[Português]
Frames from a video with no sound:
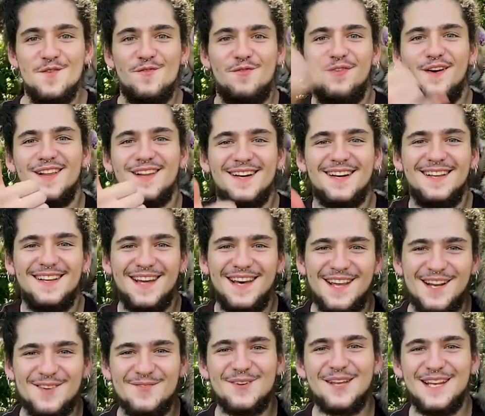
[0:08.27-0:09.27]
Fala
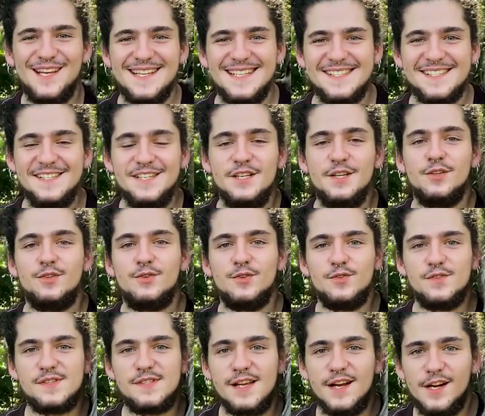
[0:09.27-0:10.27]
galera, beleza?
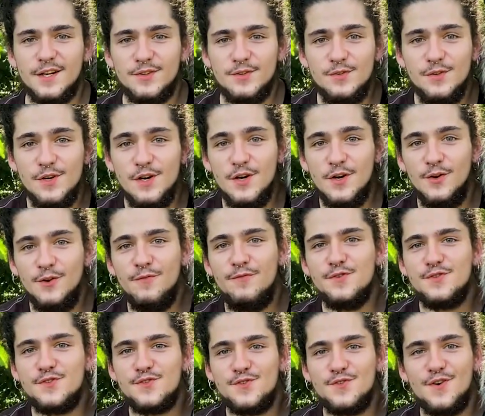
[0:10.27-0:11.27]
Tudo certo? No
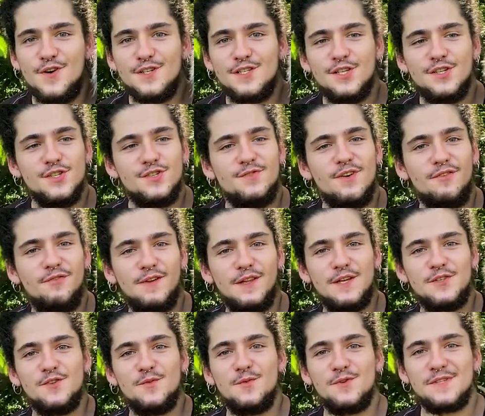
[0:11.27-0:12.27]
vídeo de hoje a gente vai
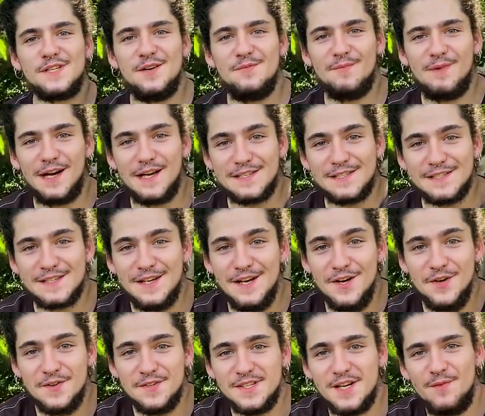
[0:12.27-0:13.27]
falar sobre os gambás.
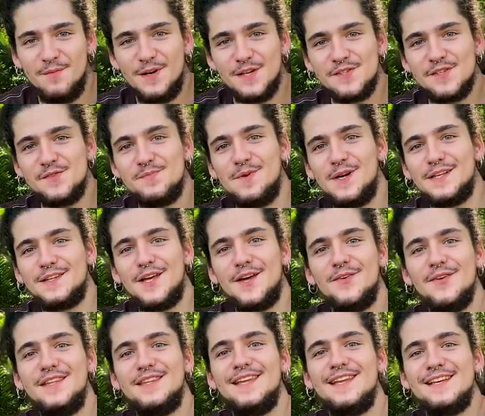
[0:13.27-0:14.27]
Os gambás despertaram
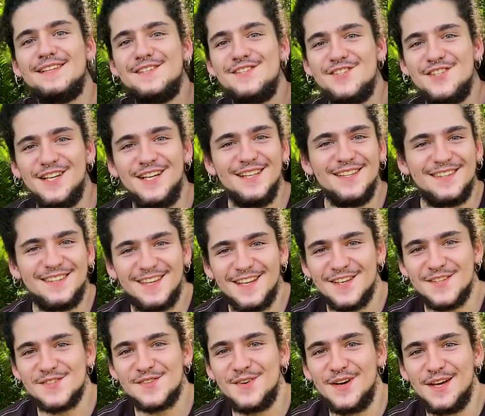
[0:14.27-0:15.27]
um interesse
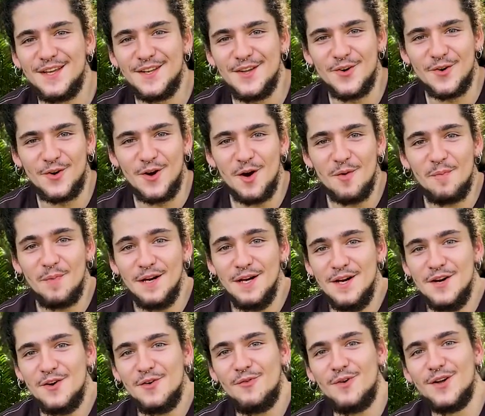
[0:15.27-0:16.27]
gigantesco aí na Europa
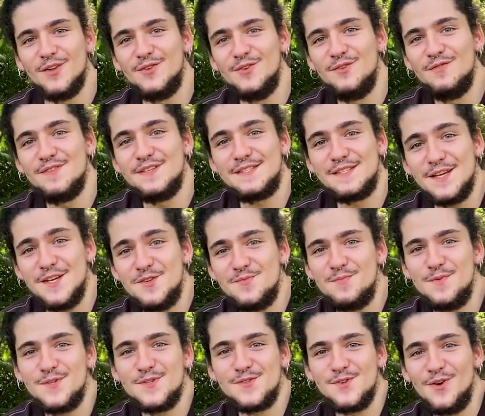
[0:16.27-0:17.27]
quando Vicente
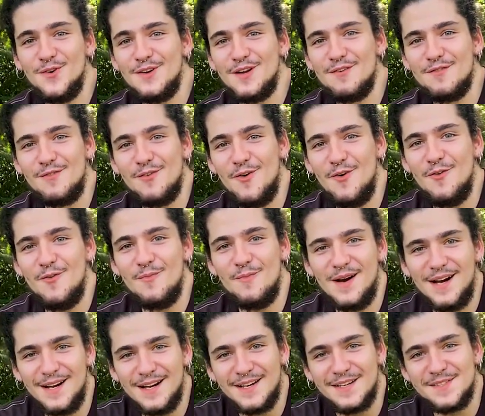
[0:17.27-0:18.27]
Pison levou
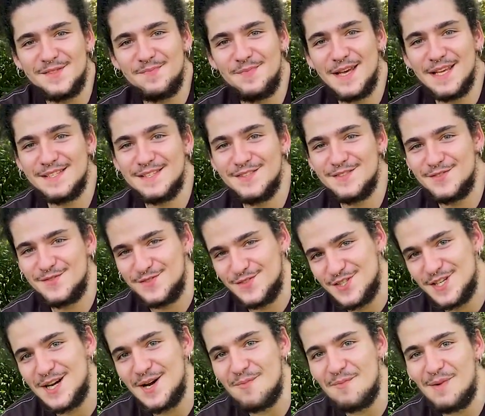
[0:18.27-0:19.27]
uma espécie
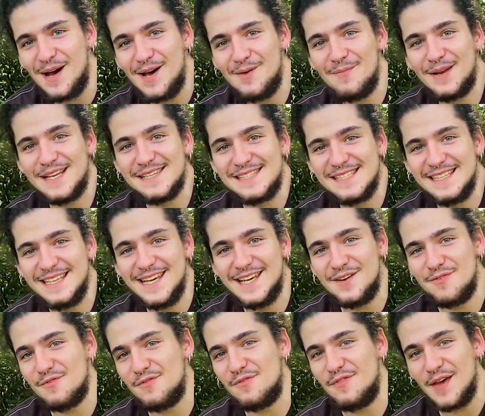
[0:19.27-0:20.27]
de gambá
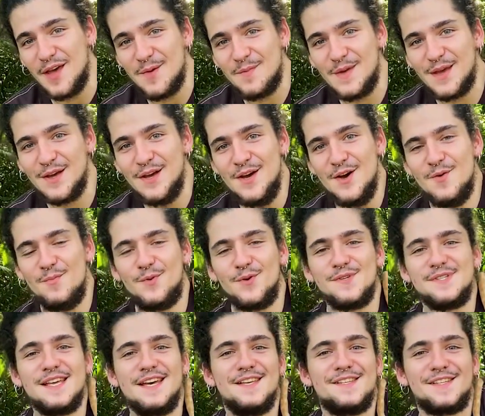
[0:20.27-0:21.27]
brasileira, fêmea, para
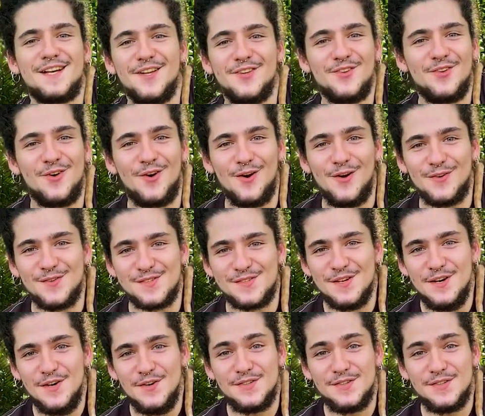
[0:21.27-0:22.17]
os reis católicos.